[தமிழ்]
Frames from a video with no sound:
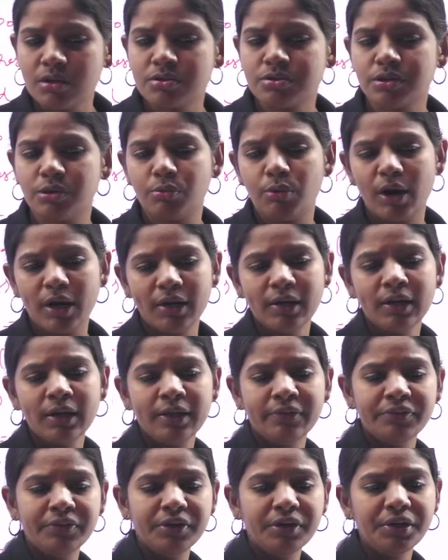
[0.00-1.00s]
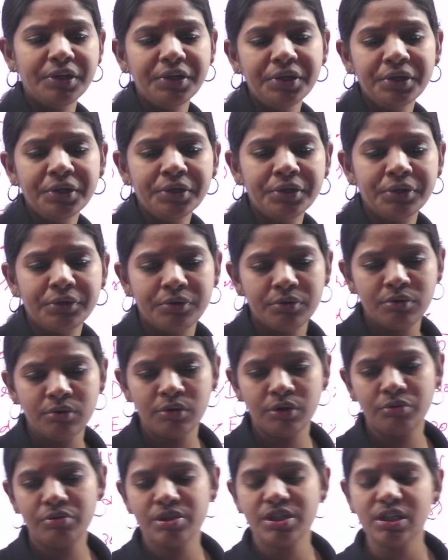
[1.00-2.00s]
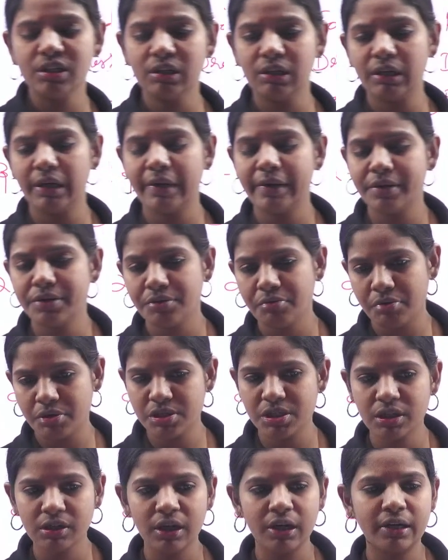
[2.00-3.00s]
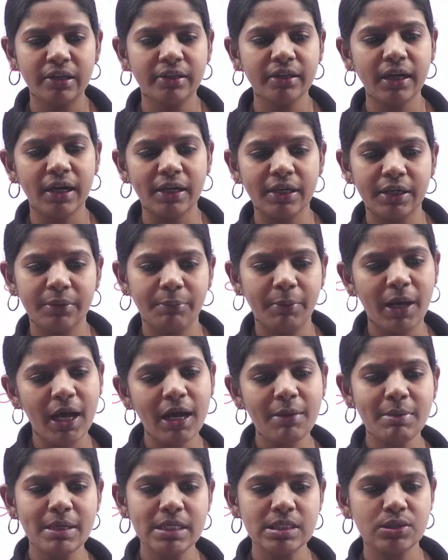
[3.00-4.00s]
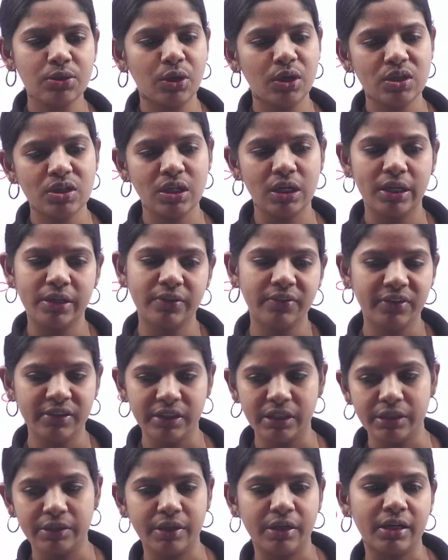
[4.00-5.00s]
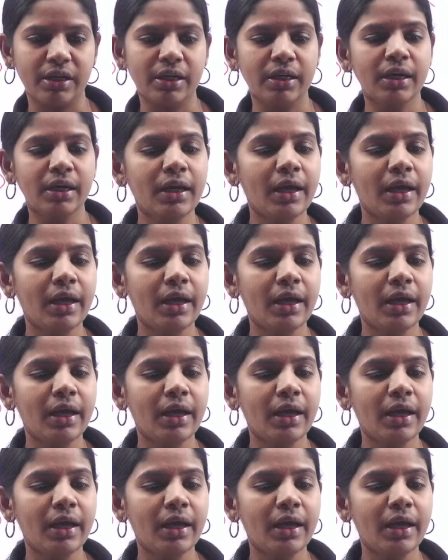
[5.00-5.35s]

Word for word: ஸோ ஒன்லேருந்து ஒரு கொஷின் இல்லைனா ரெண்டு கொஷின் ஆனது கண்டிப்பாக வென்சுரேஷன்லேருந்து வந்துட்டுருக்கு